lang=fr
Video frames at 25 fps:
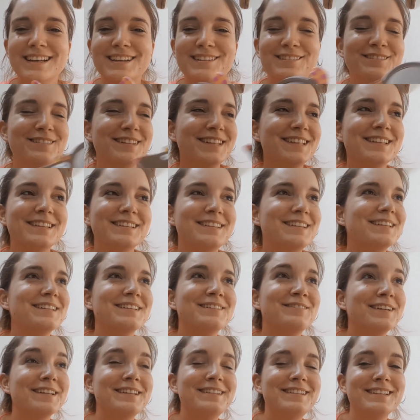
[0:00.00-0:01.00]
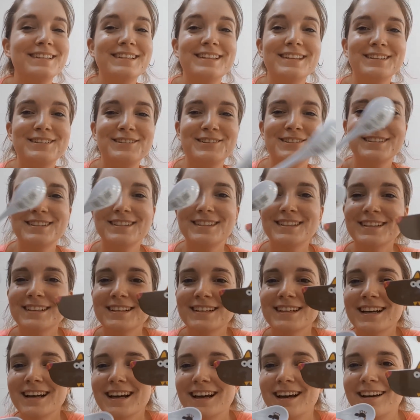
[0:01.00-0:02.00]
La fille qui était fatiguée, tu sais.
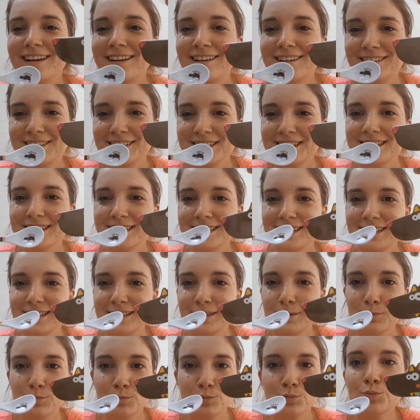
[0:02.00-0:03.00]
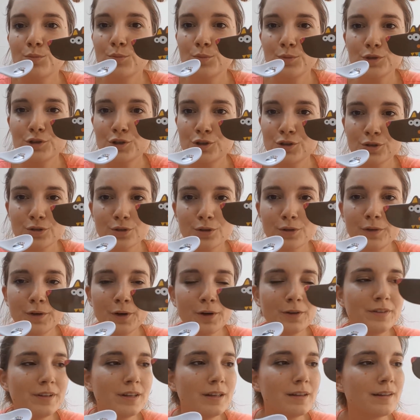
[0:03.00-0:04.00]
Euh, je trouve
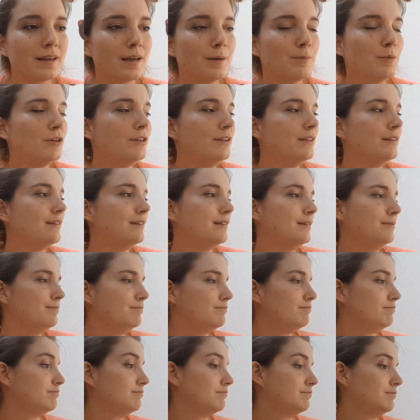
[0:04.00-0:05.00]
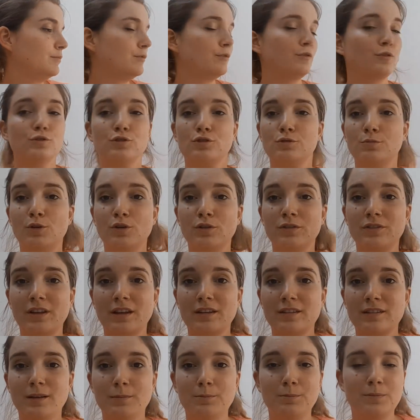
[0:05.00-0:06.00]
que c'est une très bonne idée. Franchement,
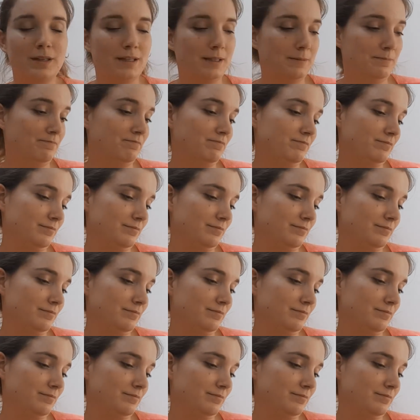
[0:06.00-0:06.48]
ça, ça me plaît.